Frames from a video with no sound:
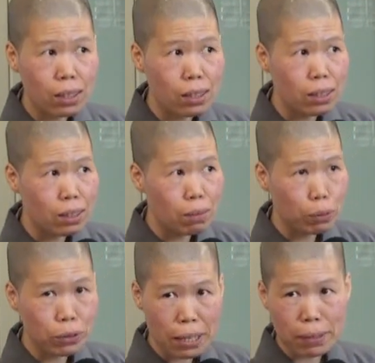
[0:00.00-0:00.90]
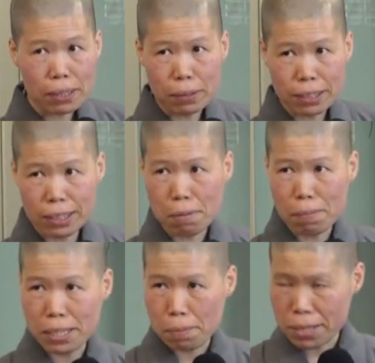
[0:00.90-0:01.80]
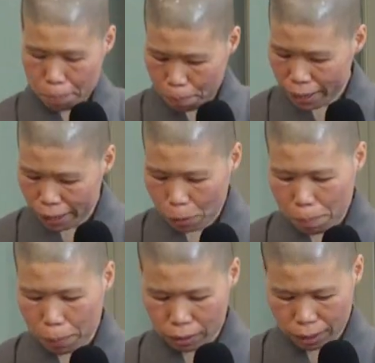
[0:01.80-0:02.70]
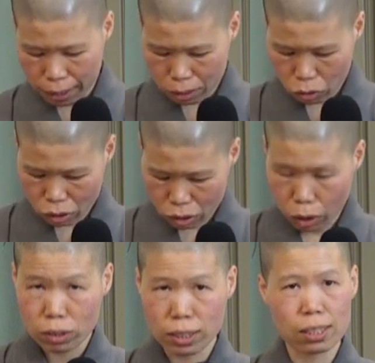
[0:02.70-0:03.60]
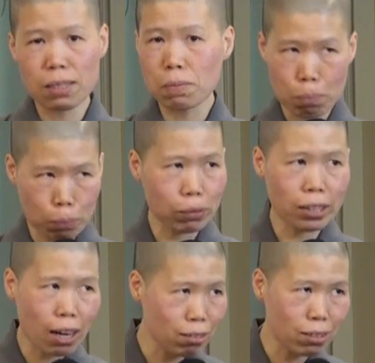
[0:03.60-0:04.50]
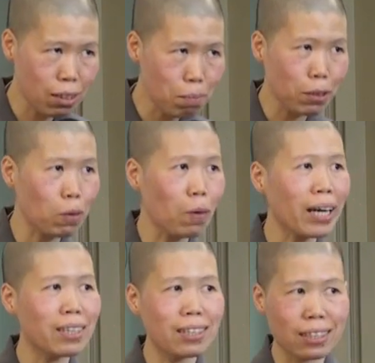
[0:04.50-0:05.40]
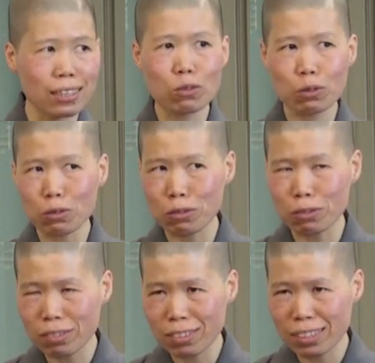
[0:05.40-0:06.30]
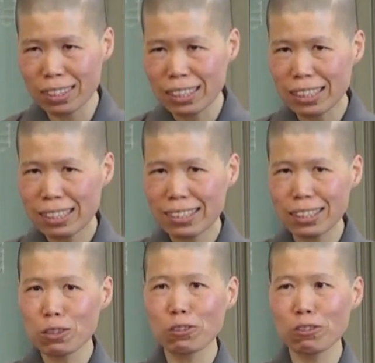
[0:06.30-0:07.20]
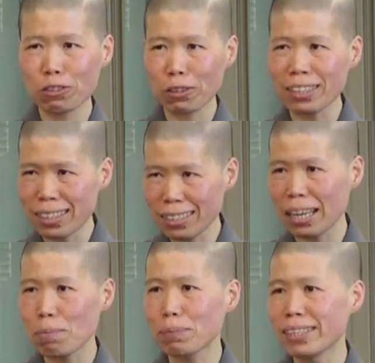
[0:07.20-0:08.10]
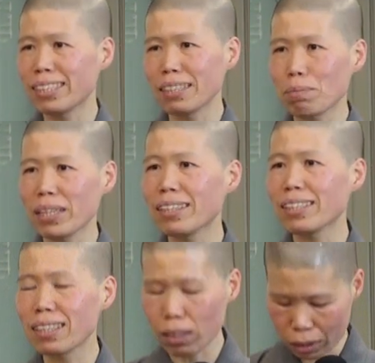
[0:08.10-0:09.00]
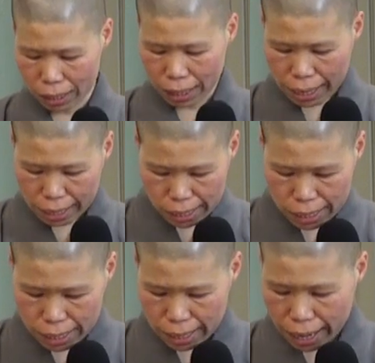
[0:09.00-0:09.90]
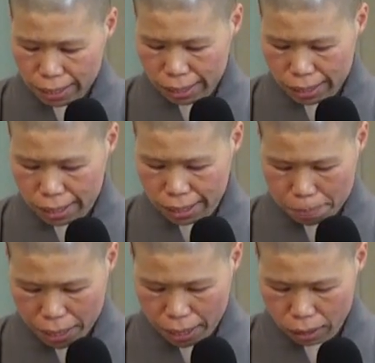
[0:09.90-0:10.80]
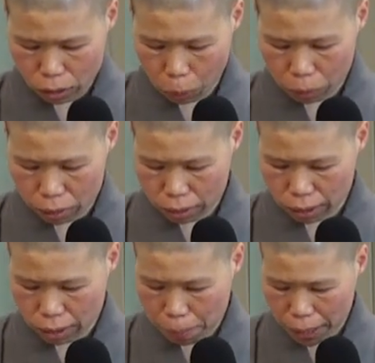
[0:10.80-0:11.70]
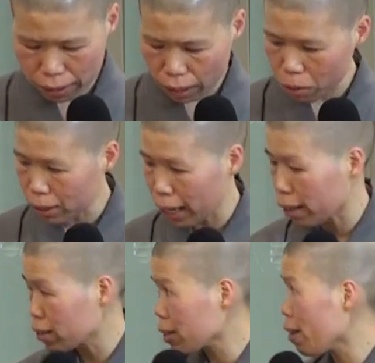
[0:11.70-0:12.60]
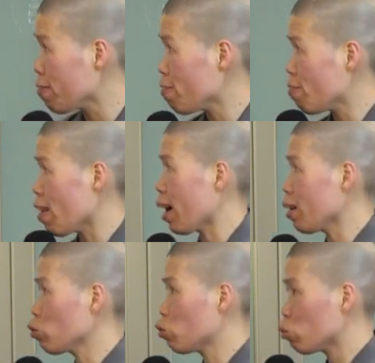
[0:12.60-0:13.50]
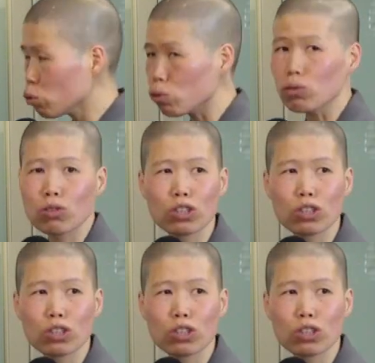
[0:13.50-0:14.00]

呃，菩萨们，你们知道吗？你们在拜《莲华宝忏》的时候，请你们不要那么快的进入进入所谓的忏本里面哈。其实它这里面有慈悲道场忏法序，